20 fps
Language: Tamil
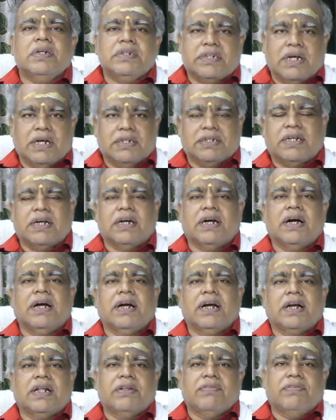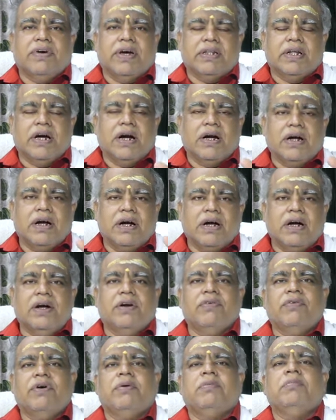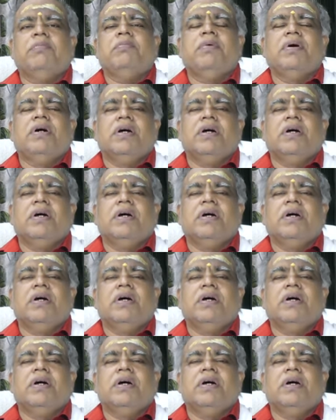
சாஸ்திரங்கள் என்றது வேதாங்கங்கள்னு வரும்